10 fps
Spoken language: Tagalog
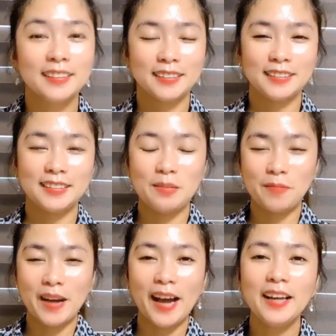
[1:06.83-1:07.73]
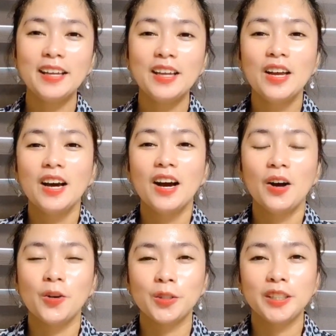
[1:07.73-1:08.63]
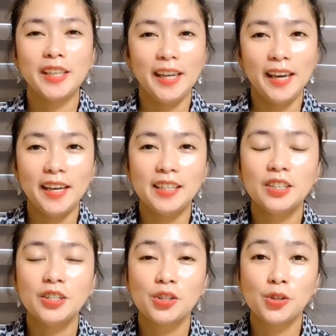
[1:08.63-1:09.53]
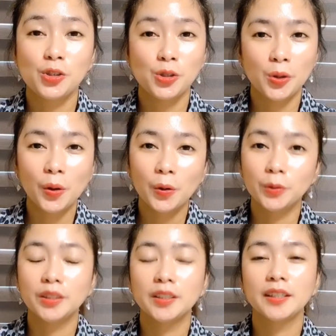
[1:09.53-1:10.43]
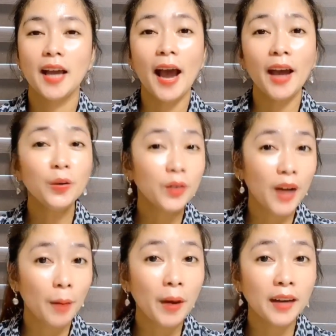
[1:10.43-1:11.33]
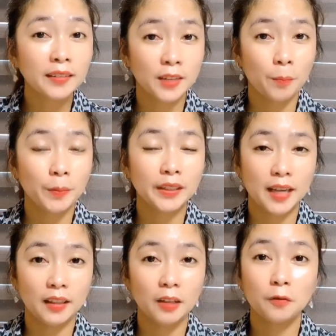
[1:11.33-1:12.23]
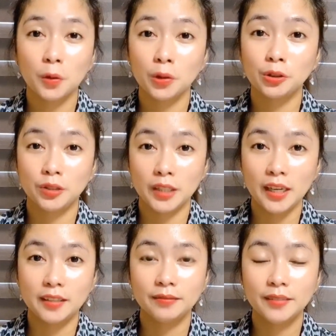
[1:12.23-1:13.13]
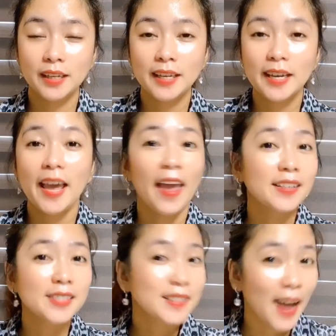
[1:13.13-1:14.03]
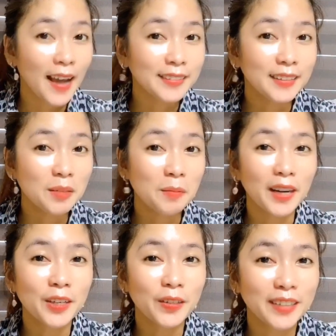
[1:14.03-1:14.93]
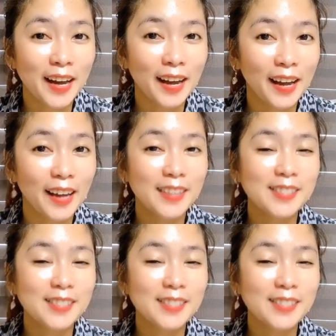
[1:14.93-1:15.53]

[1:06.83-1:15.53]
Diba? Okay. So, ano nga ba ang topic natin for today? Excited na ba kayo guys?